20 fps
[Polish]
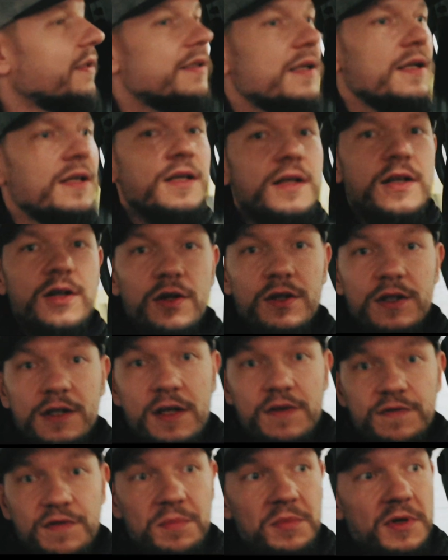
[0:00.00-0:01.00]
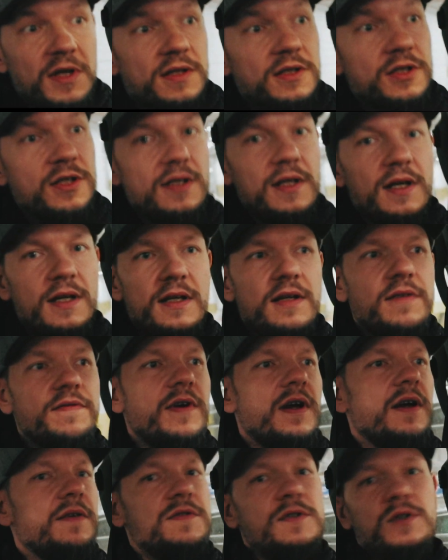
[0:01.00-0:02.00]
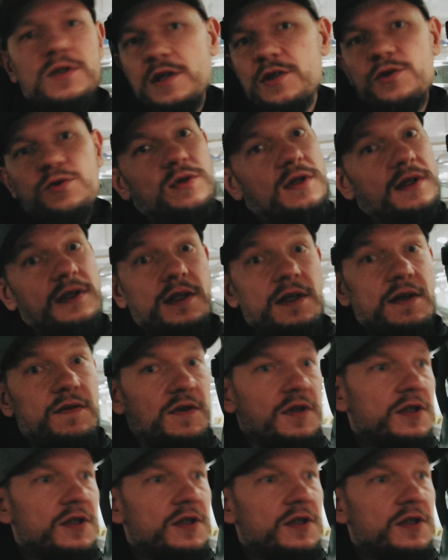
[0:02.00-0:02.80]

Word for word: tej ikonki wiem kiedy się nagrywa, a w Soniaczu nigdy nie